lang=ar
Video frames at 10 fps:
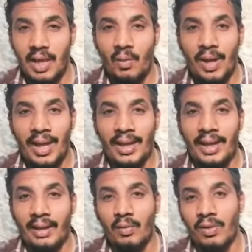اول حاجه
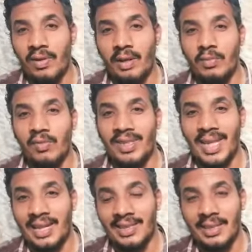كان ولفرهامبتون فاز
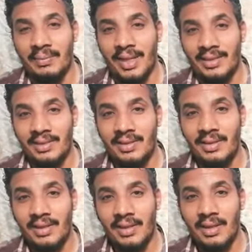على كريستال بالاس
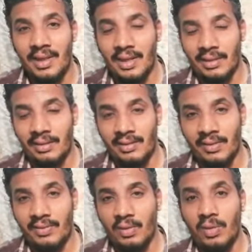
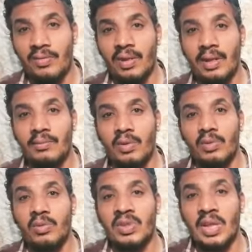2-0 ولفرهامبتون
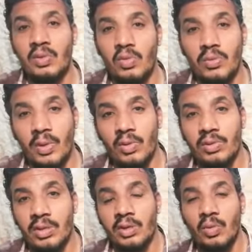نونو سانتو
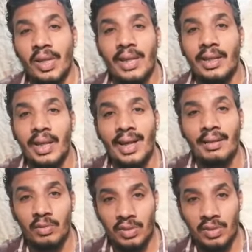بيحط ايده تاني على